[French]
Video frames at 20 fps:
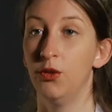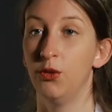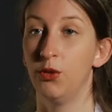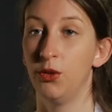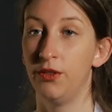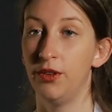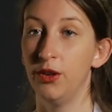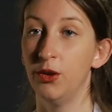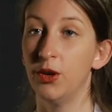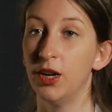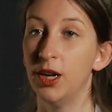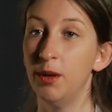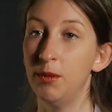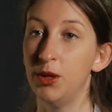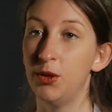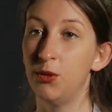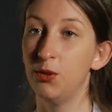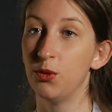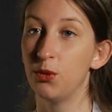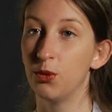Ce théorème
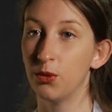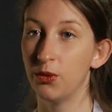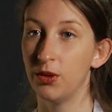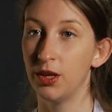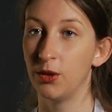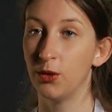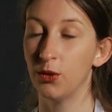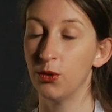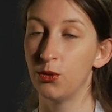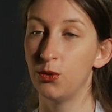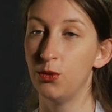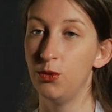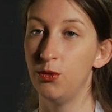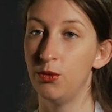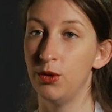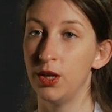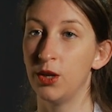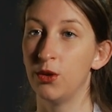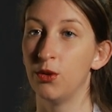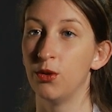est une conséquence du
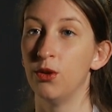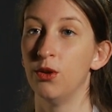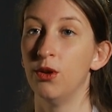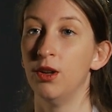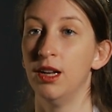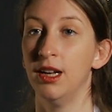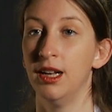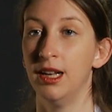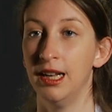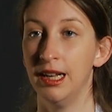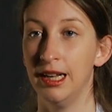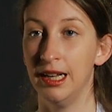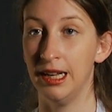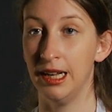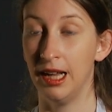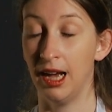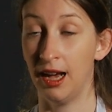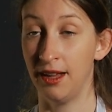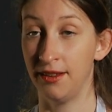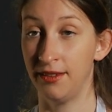fait que,
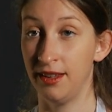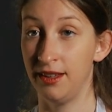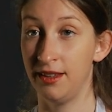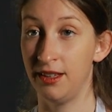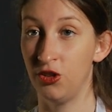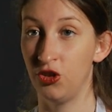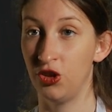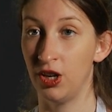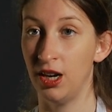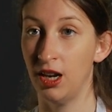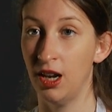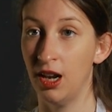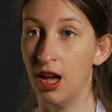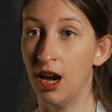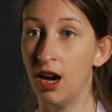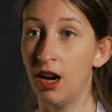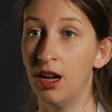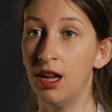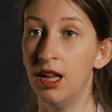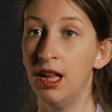à cette
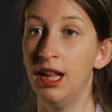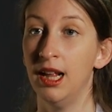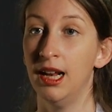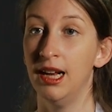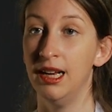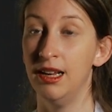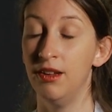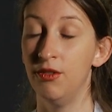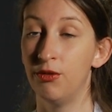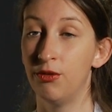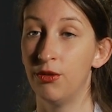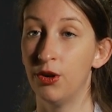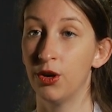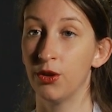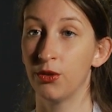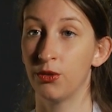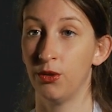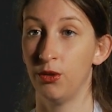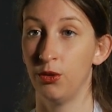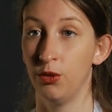échelle-là, les
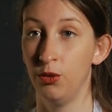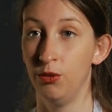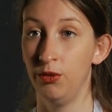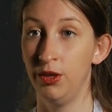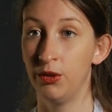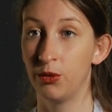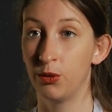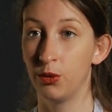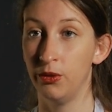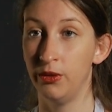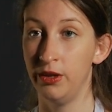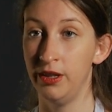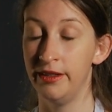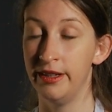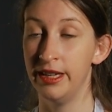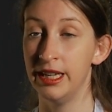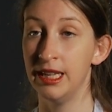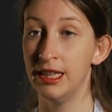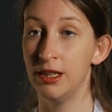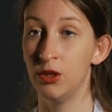forces de
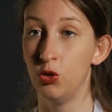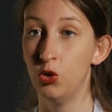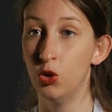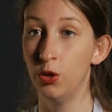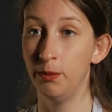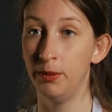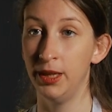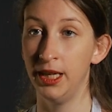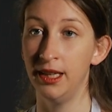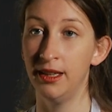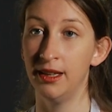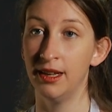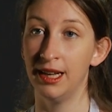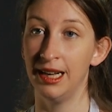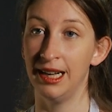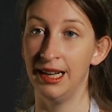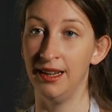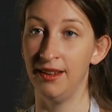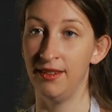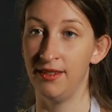viscosité dominent
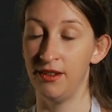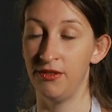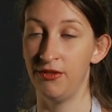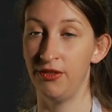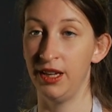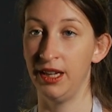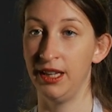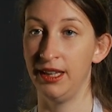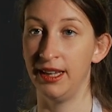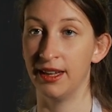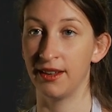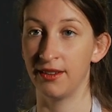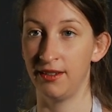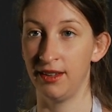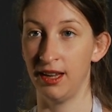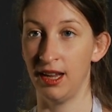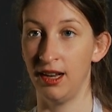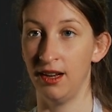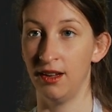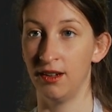les effets
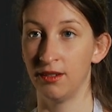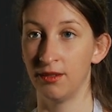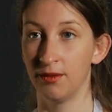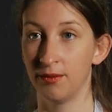inertiels.